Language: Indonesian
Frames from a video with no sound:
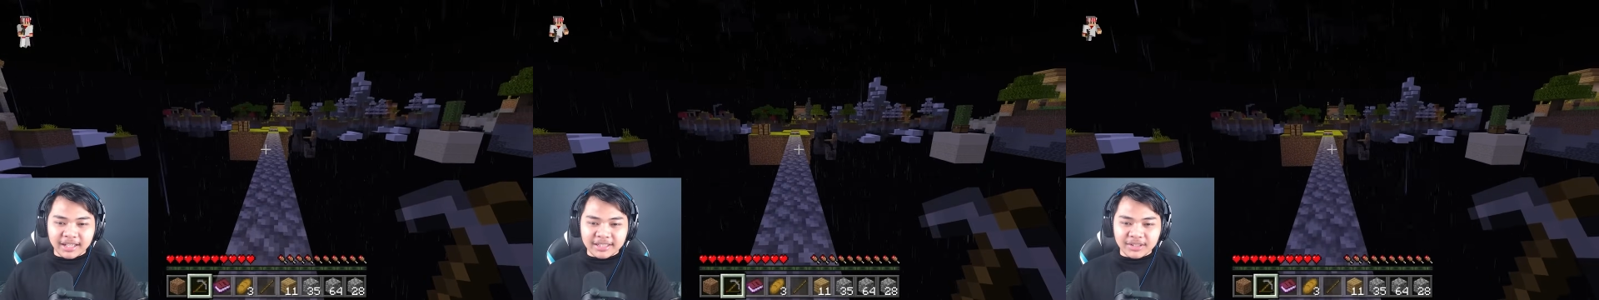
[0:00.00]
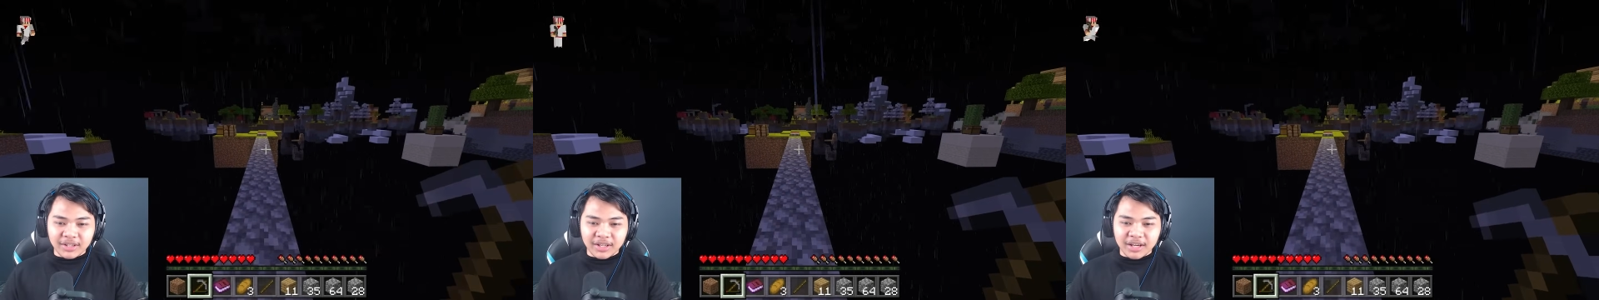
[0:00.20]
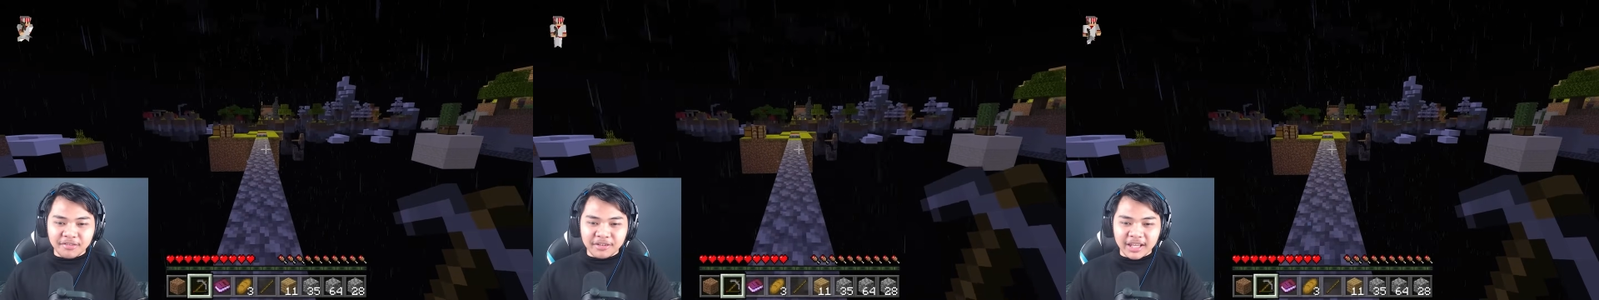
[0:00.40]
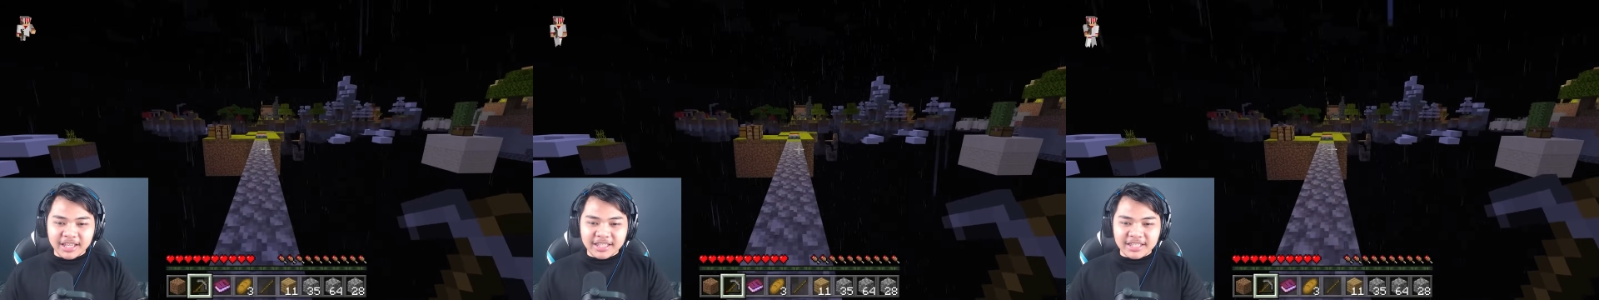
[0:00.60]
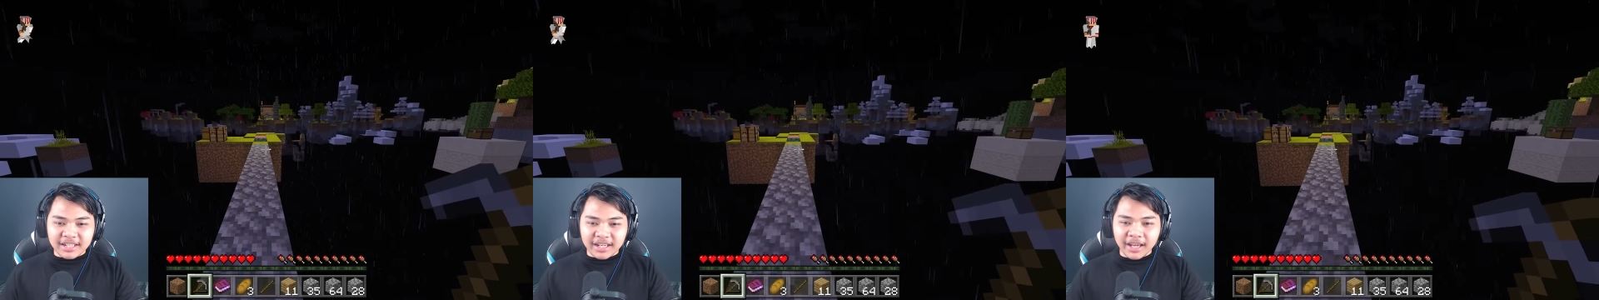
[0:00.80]
Kita ada
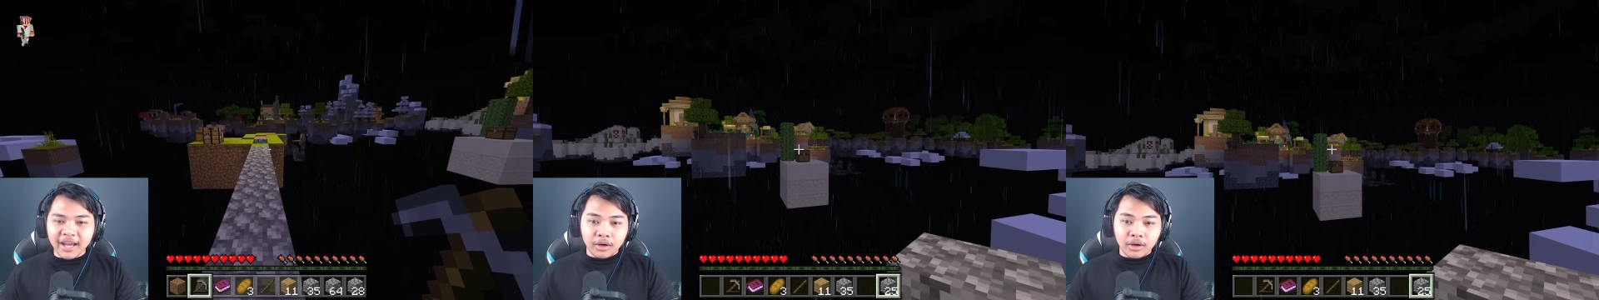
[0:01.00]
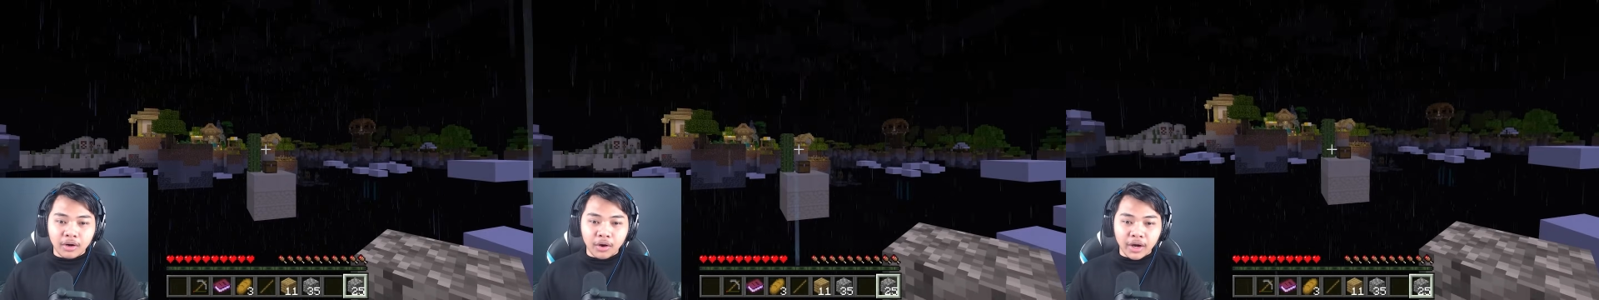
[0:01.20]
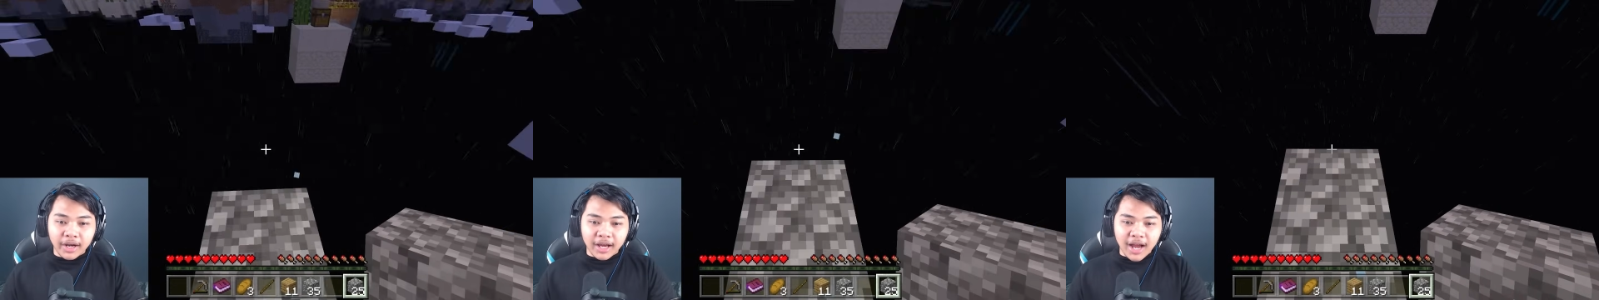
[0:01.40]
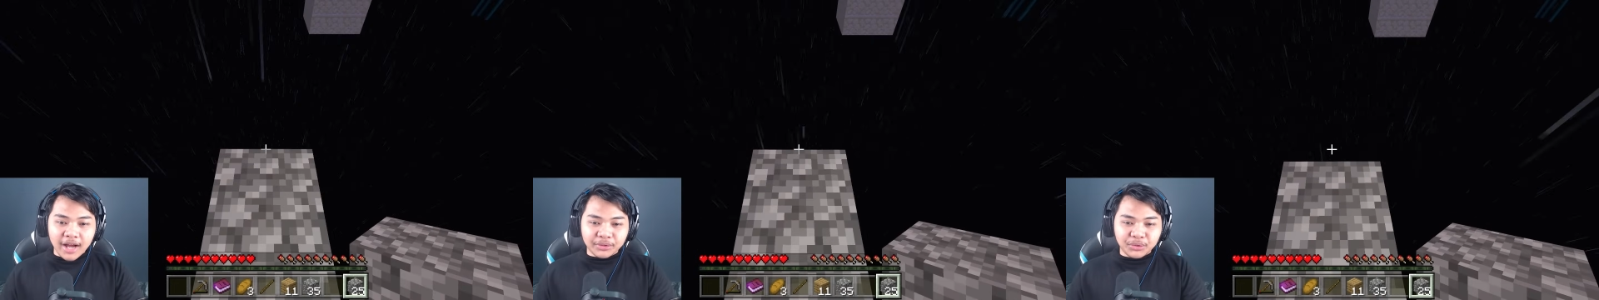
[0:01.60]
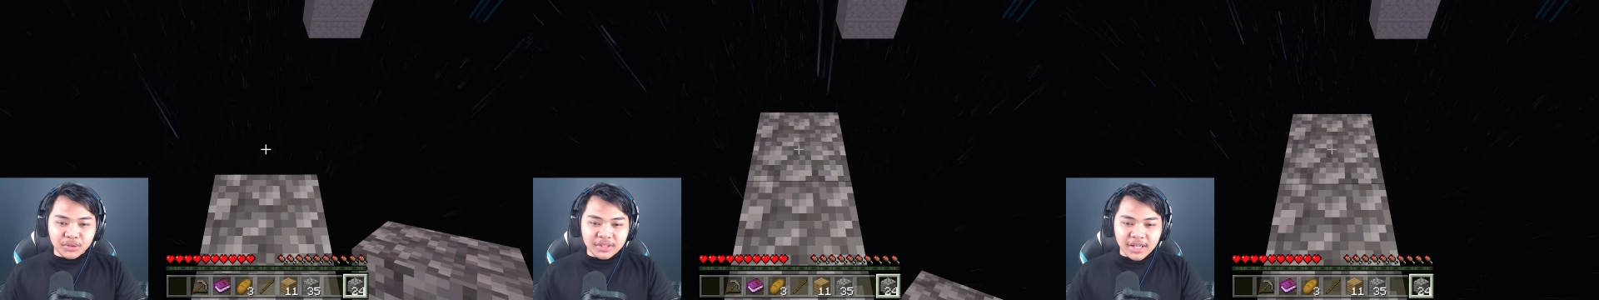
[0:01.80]
villager ya. Oh ada
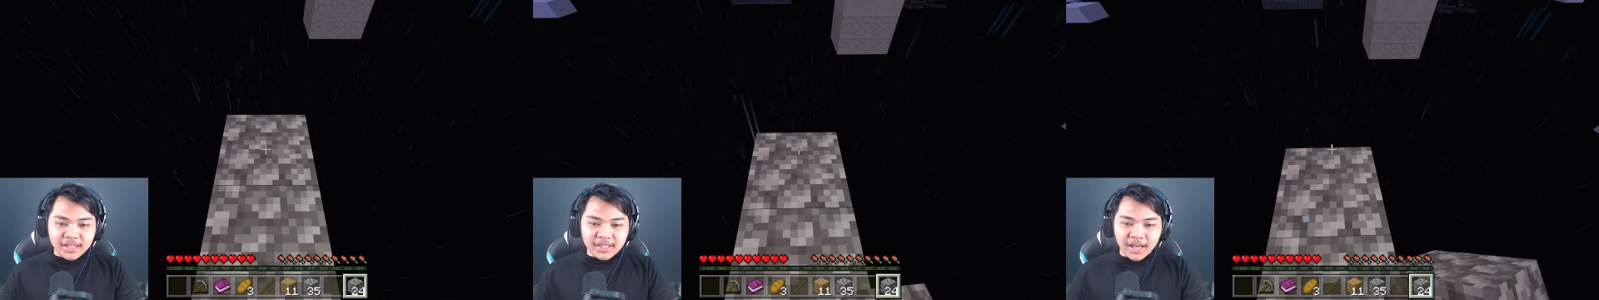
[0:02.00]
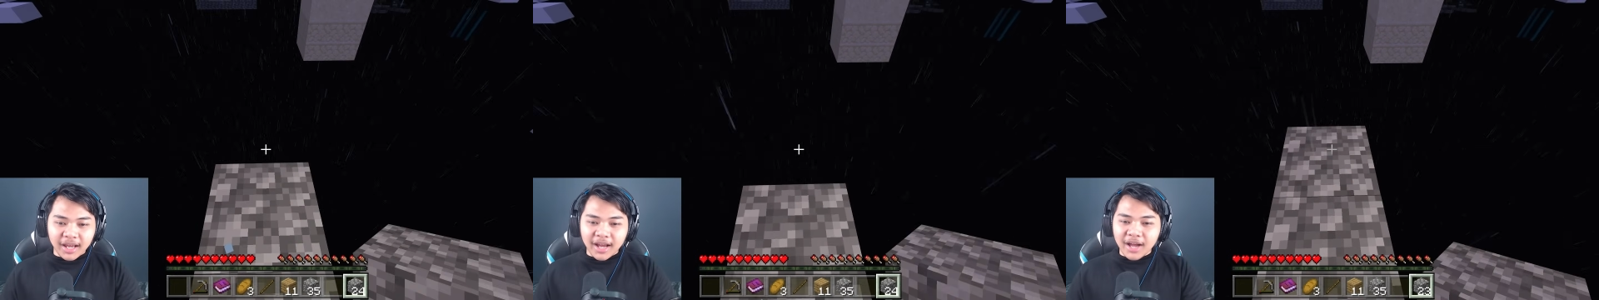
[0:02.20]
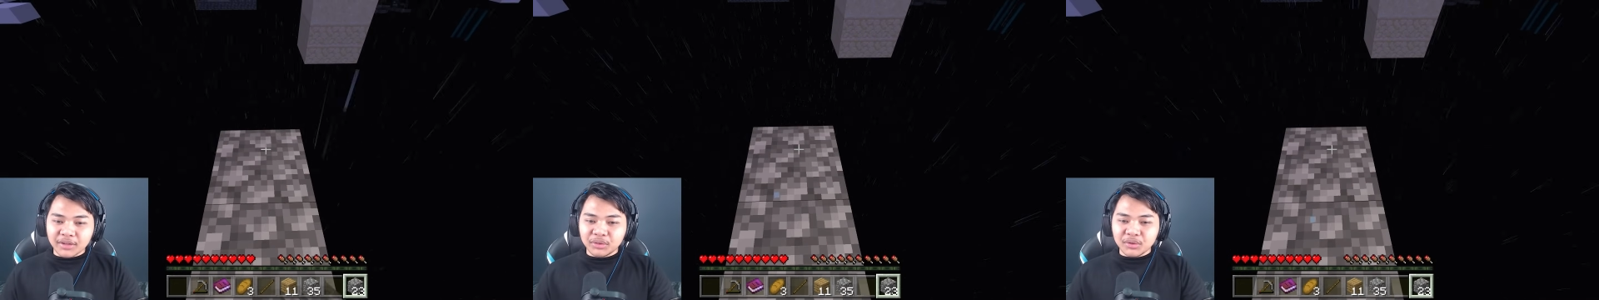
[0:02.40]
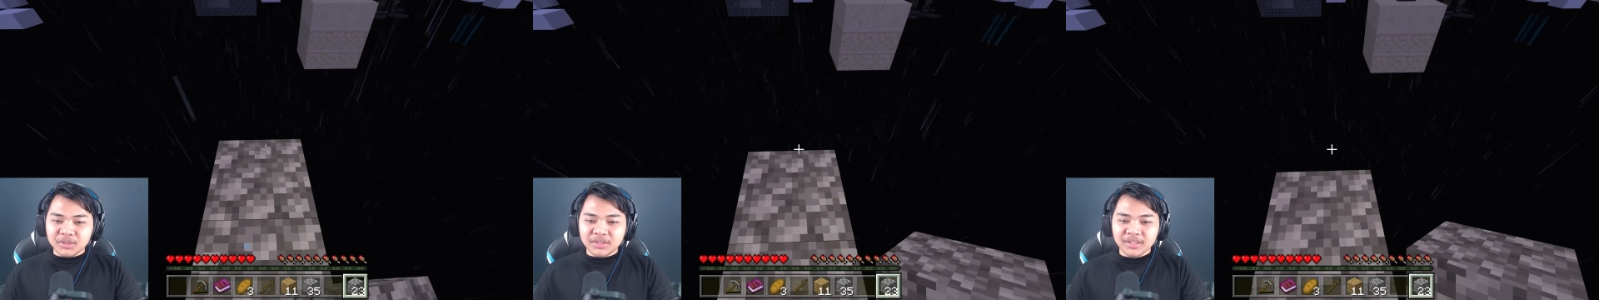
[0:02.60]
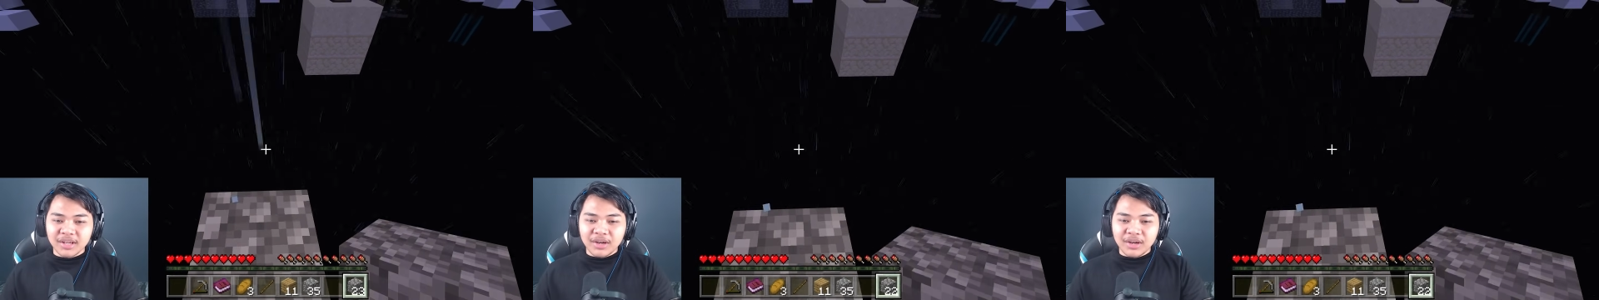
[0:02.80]
kaktus guys, ada kaktus.